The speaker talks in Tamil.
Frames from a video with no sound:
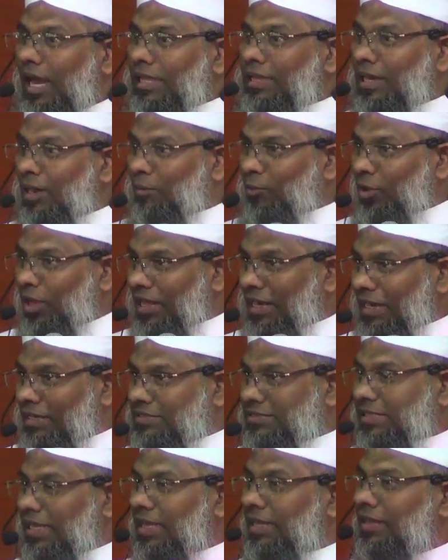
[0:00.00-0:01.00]
அது நம்முடைய
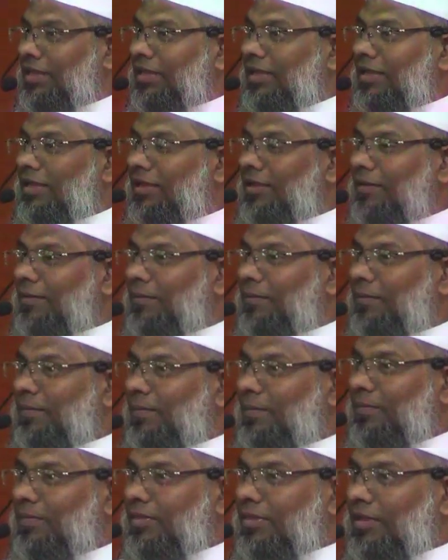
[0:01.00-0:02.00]
நற்செய்தி
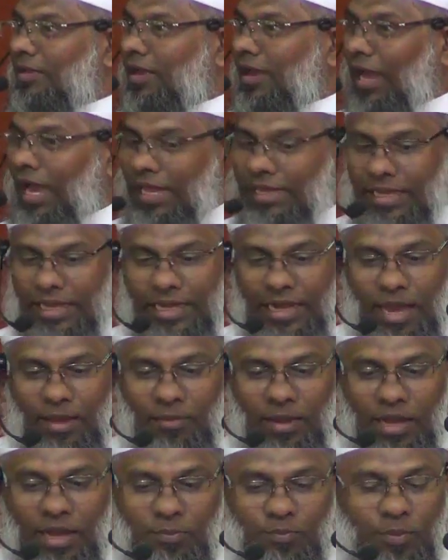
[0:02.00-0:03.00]
அதை
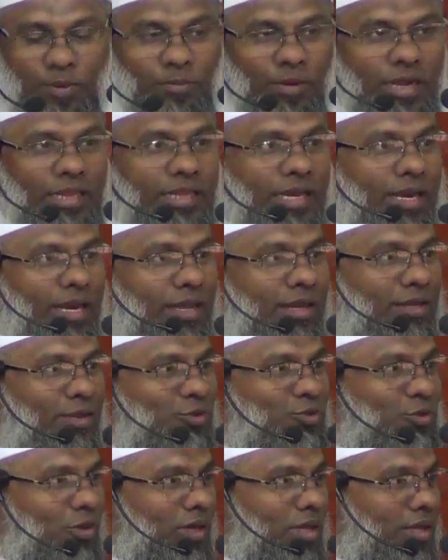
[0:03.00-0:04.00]
நாம் அனுப்பி
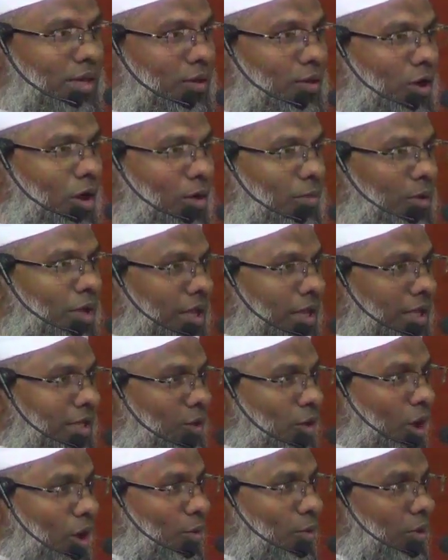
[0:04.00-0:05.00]
மனிதர்களுக்கு சொல்லுகின்றோம்
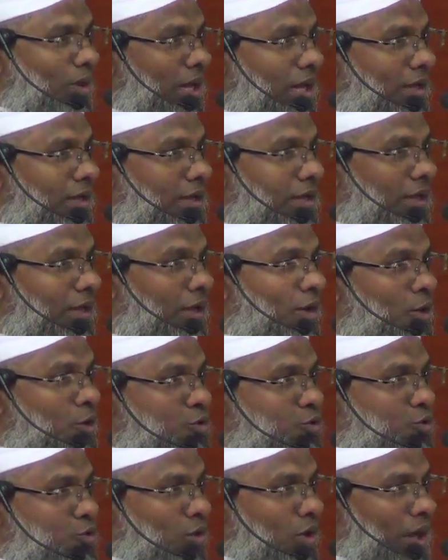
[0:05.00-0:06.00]
இதோ உங்களுக்கு
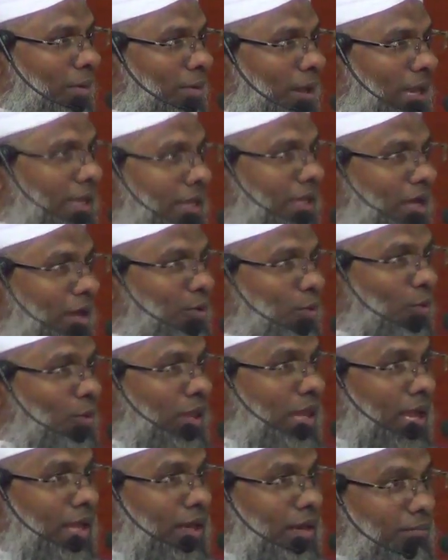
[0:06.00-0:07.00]

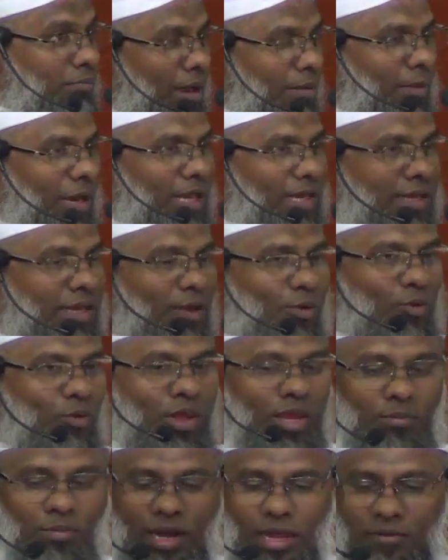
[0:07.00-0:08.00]
சுகமளிக்கக்கூடிய
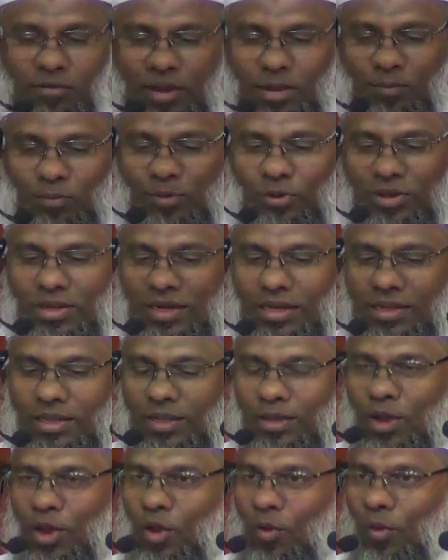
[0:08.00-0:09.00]
அளிக்கக்கூடிய மழை வரப்போகின்றது